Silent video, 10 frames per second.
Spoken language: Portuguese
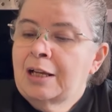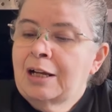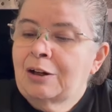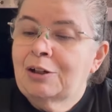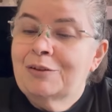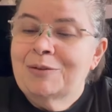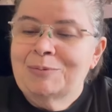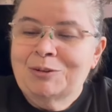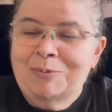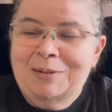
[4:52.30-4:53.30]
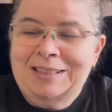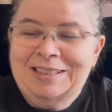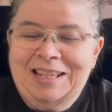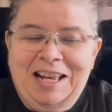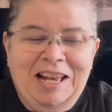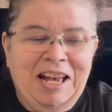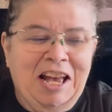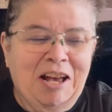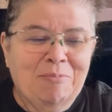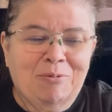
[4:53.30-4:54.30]
Agora vamos começar
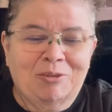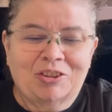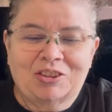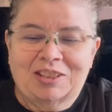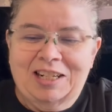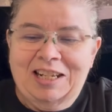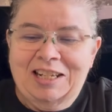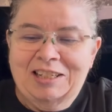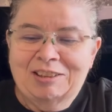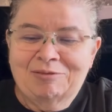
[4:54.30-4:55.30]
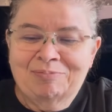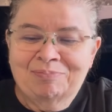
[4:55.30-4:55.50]
a mostrar